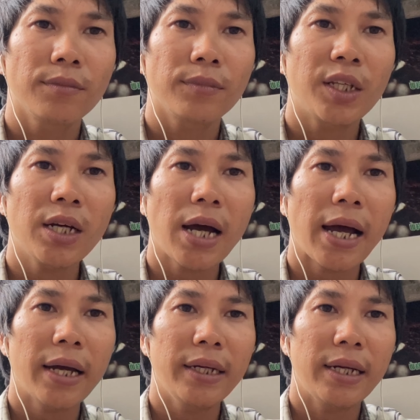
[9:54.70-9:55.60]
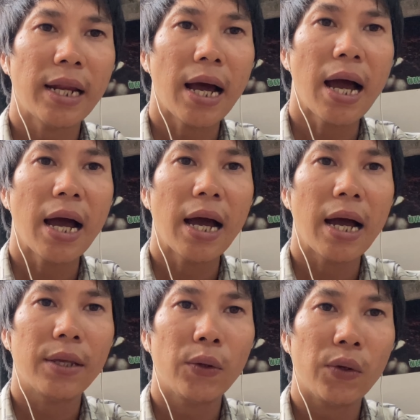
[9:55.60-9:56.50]
thứ hai là
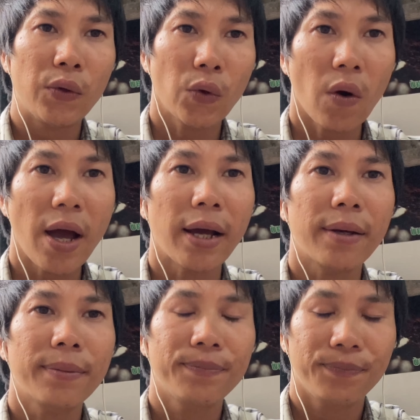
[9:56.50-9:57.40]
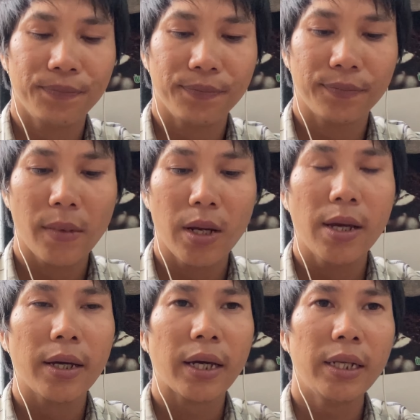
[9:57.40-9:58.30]
chỗ ăn
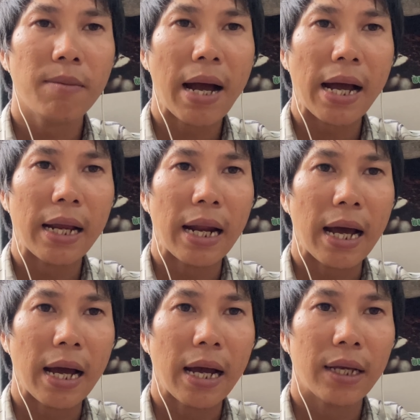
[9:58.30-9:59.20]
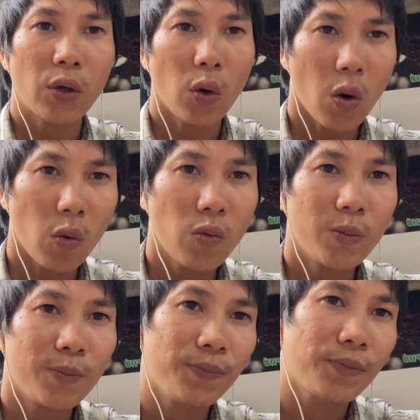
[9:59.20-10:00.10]
cái thứ ba là chỗ ngủ
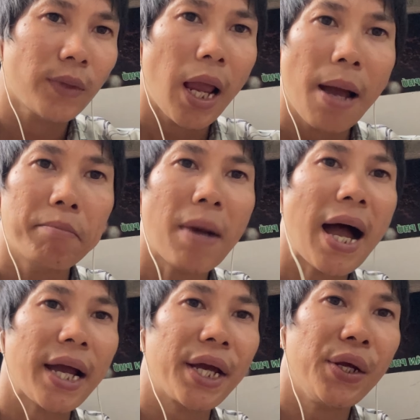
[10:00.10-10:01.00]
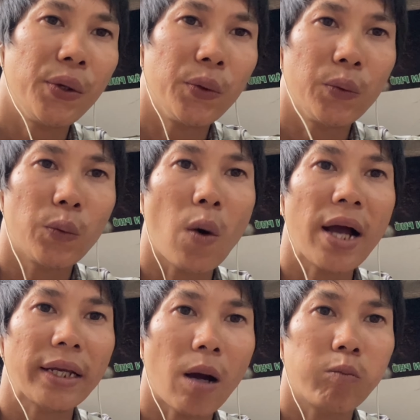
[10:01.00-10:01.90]
ba cái điều quan
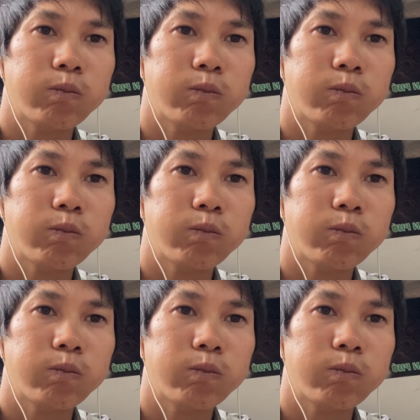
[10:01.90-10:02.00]
trọng